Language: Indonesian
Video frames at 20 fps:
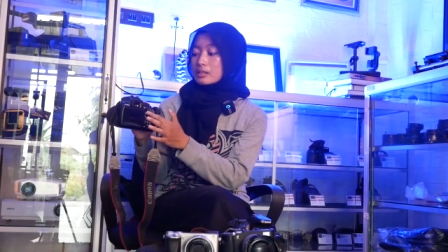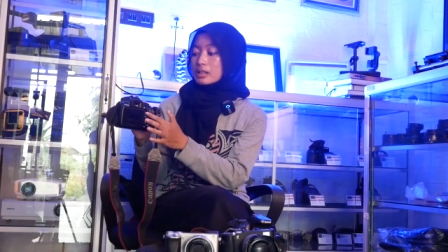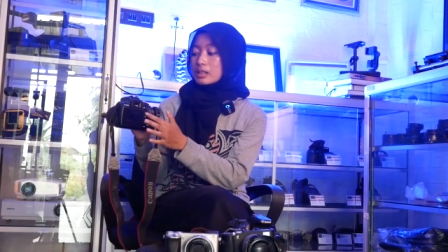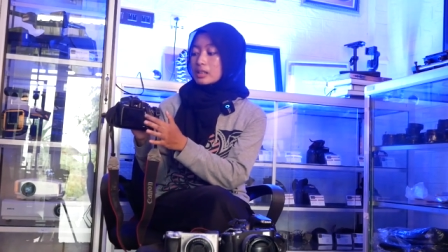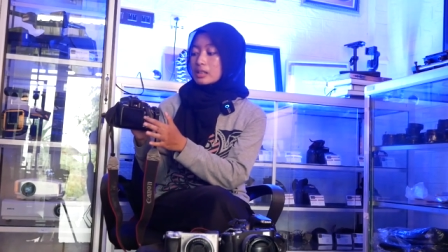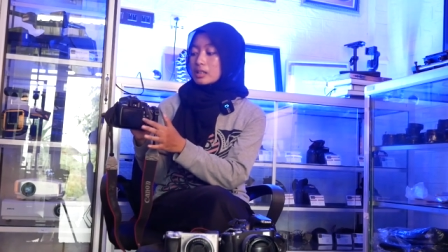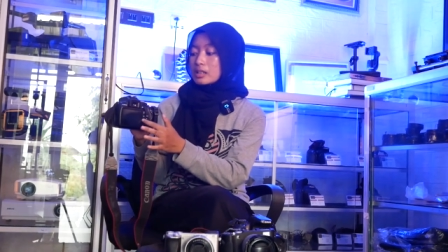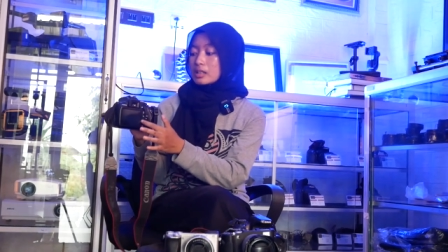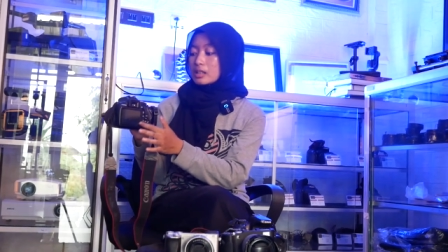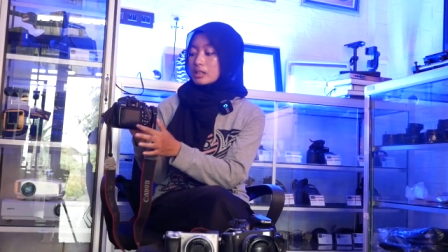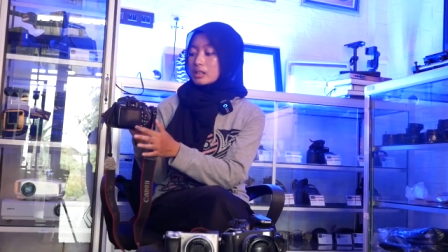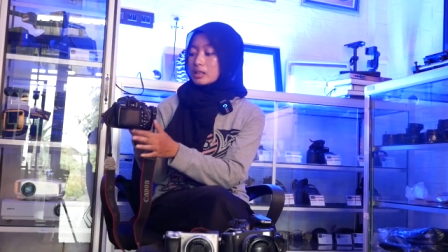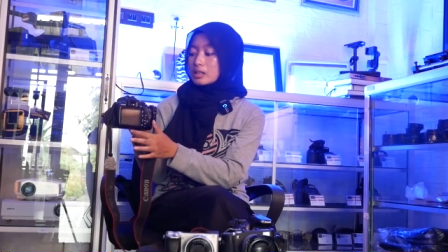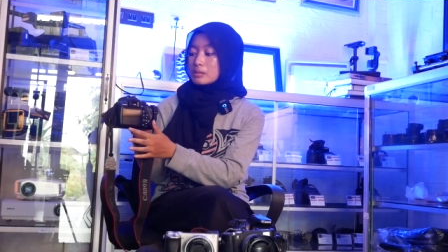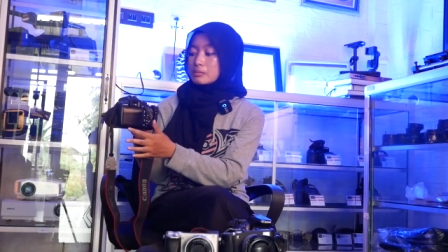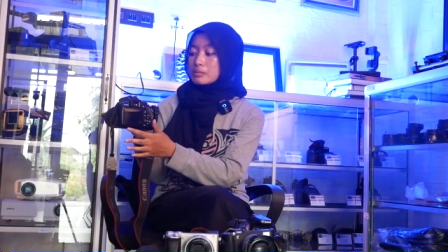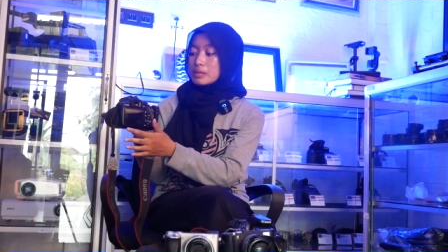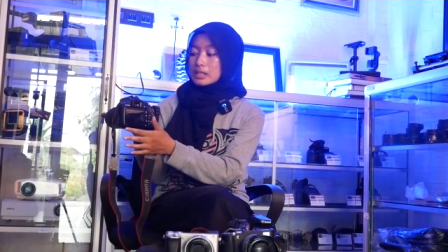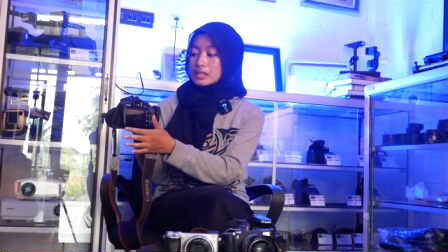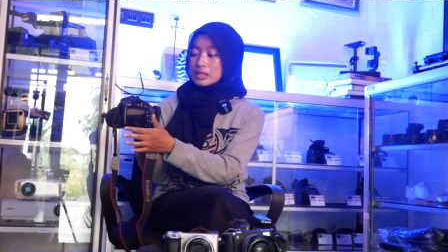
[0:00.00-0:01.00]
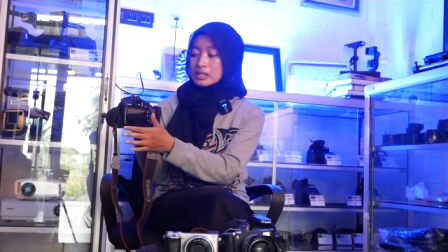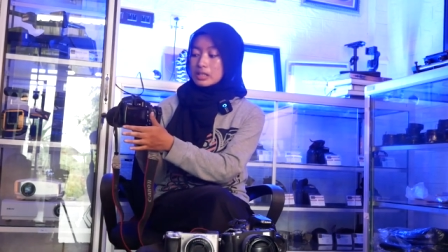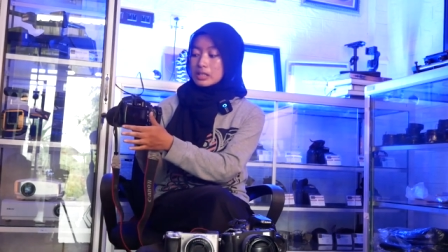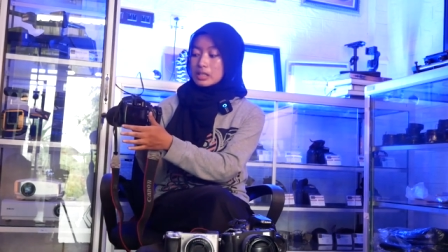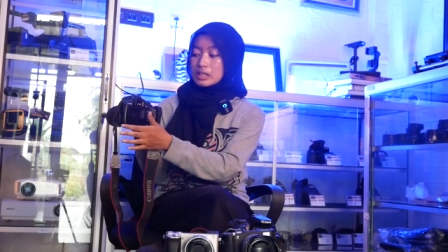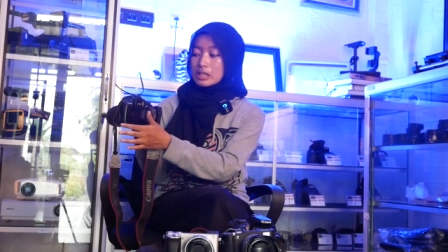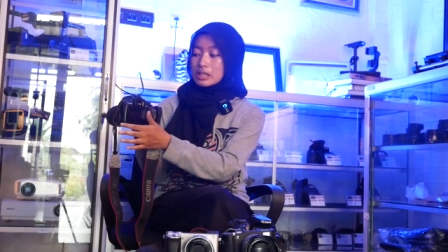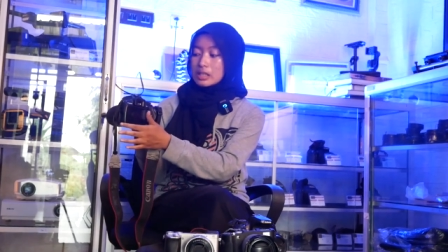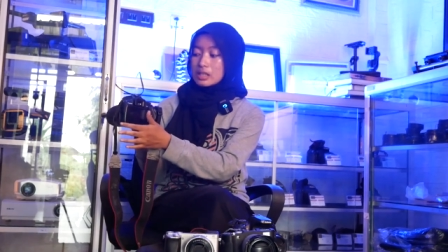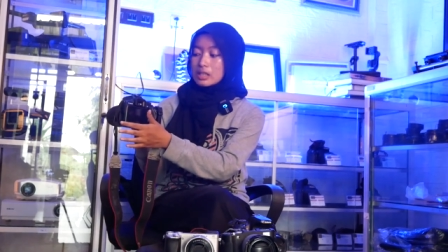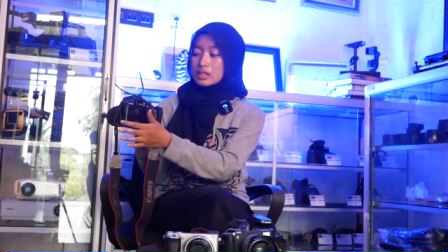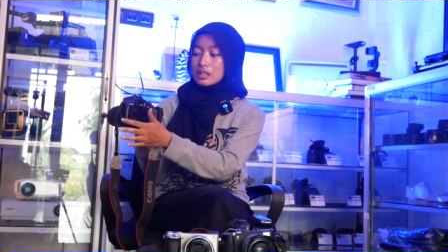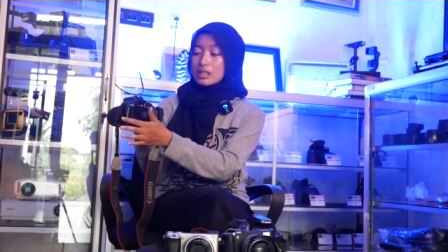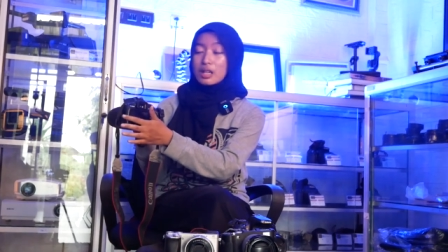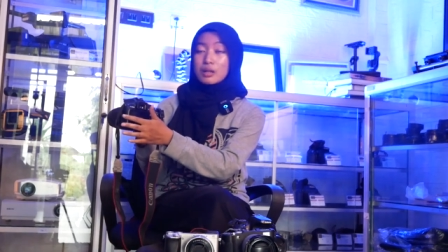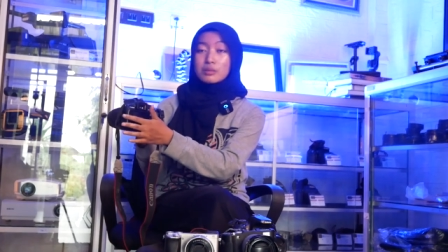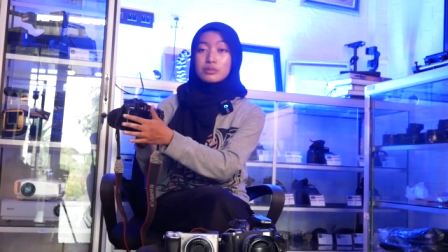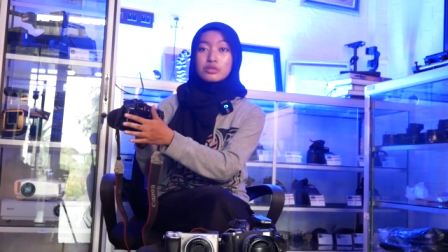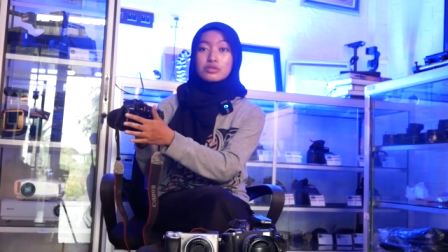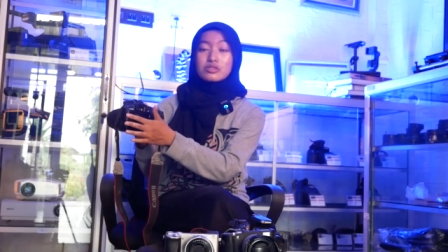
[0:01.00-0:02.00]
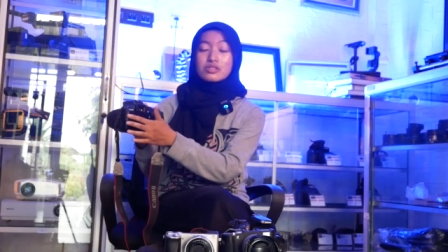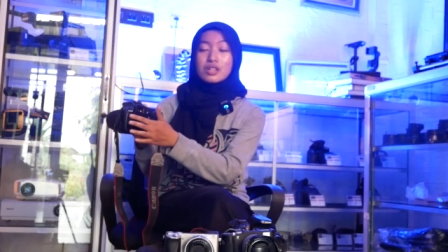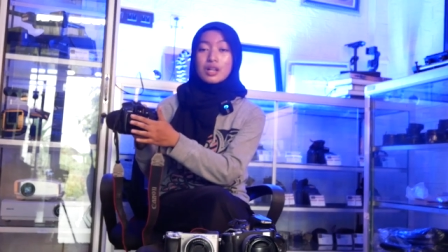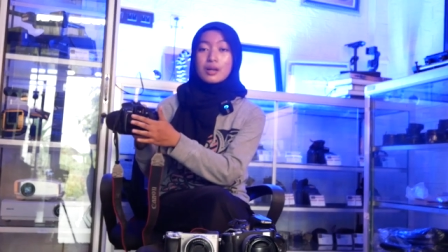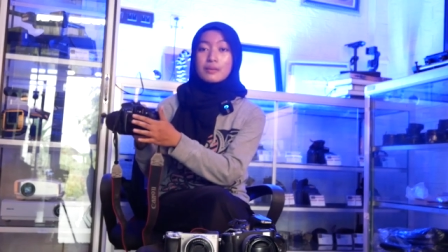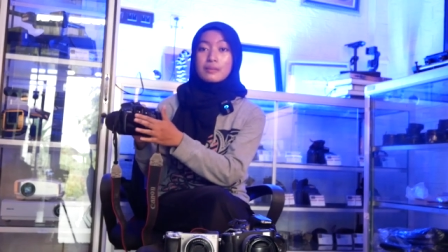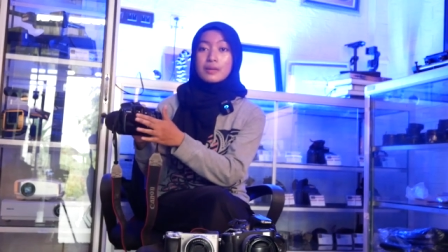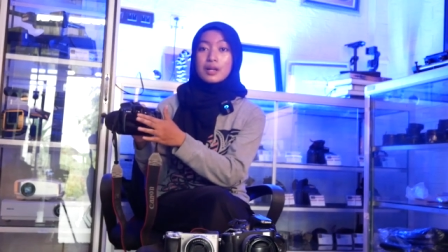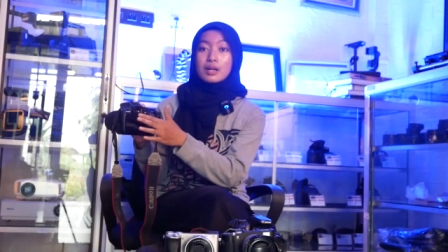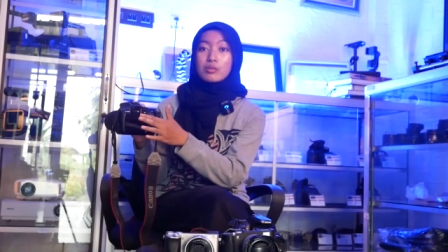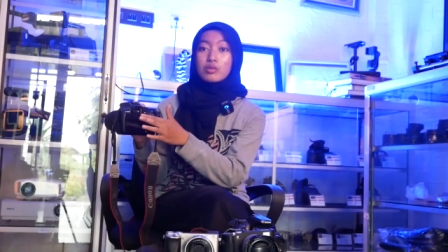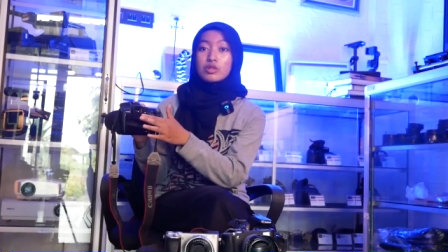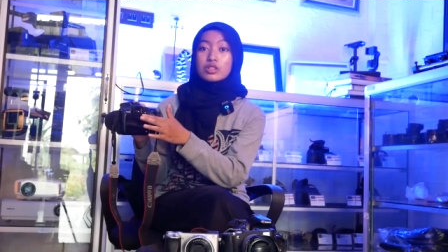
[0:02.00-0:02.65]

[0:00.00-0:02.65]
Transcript: uh, masih gabung sama